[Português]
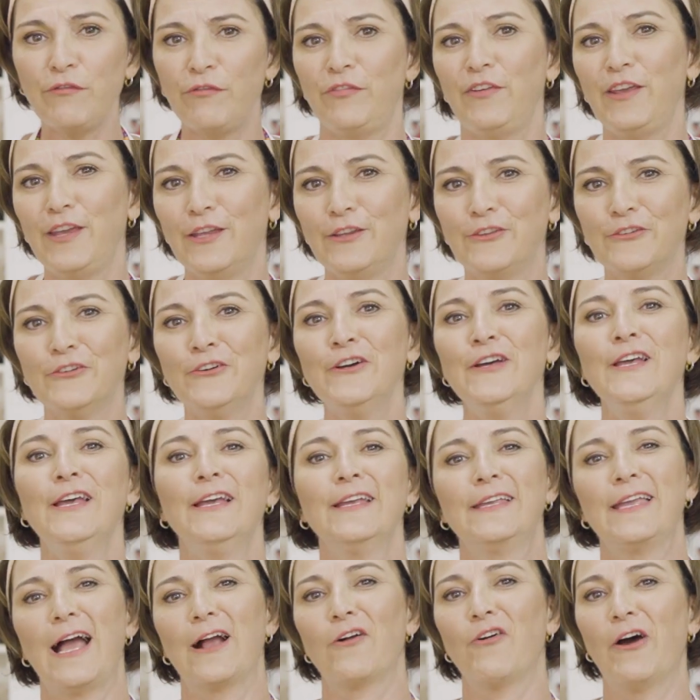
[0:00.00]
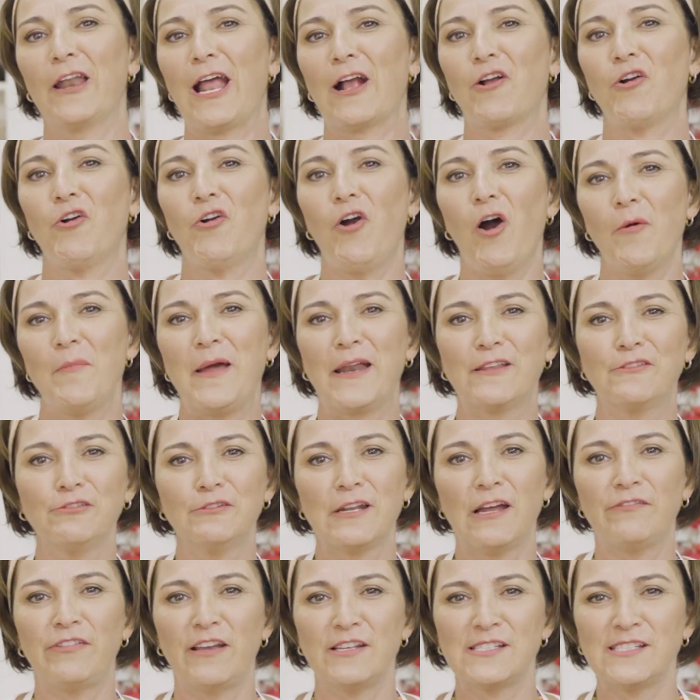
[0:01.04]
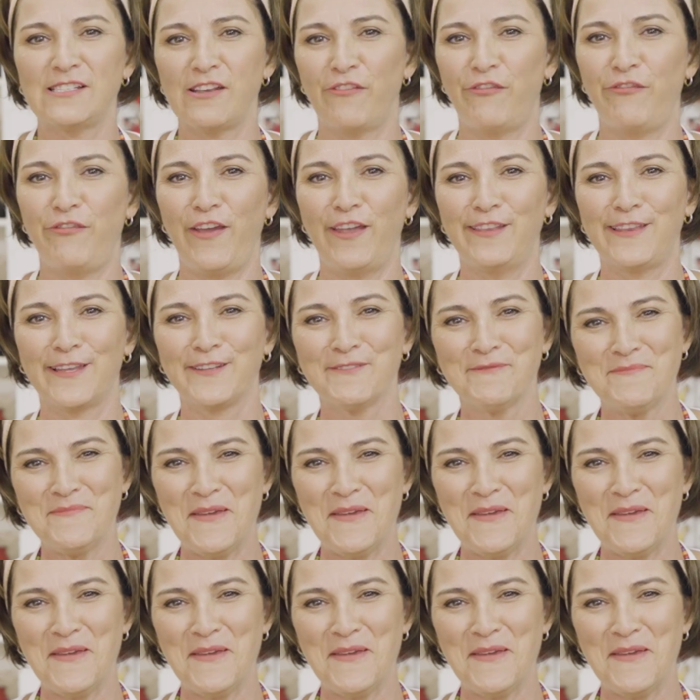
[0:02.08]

de vidro, que agora a cobertura vai ser feita no